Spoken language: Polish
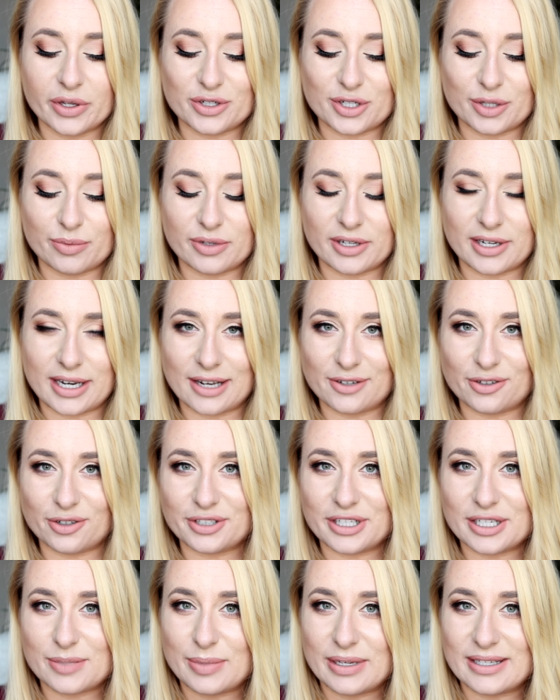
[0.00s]
Żeby
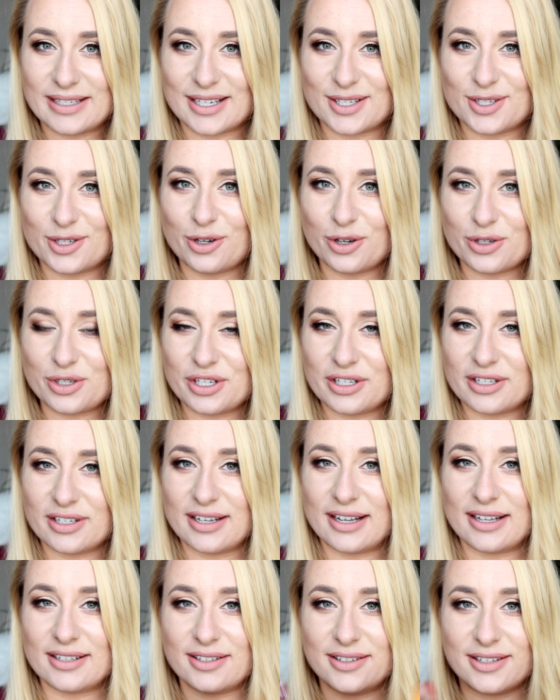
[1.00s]
rano nie spędzać
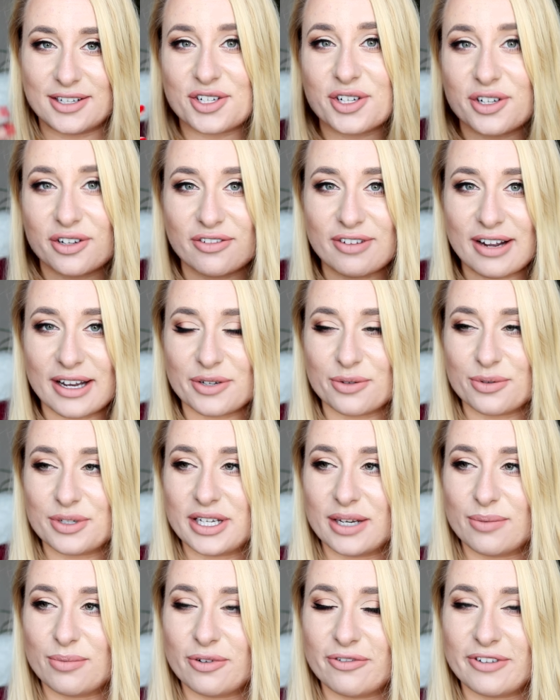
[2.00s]
godzin na, na szykowaniu
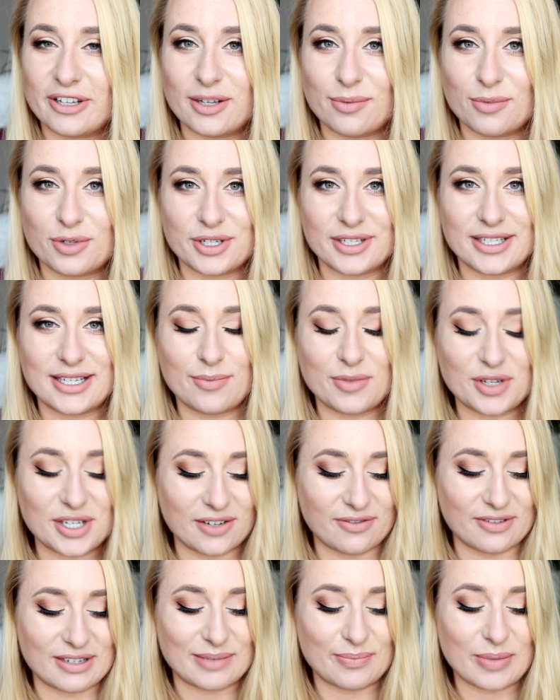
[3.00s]
się, bo wiadomo, że chcemy
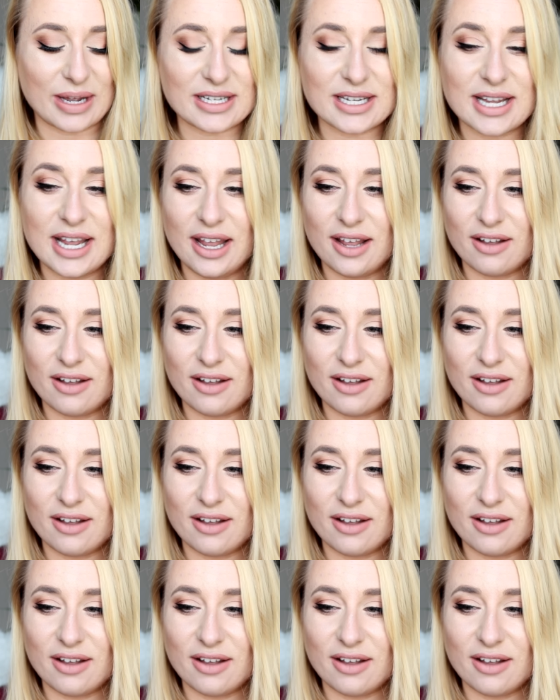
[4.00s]
się wyspać,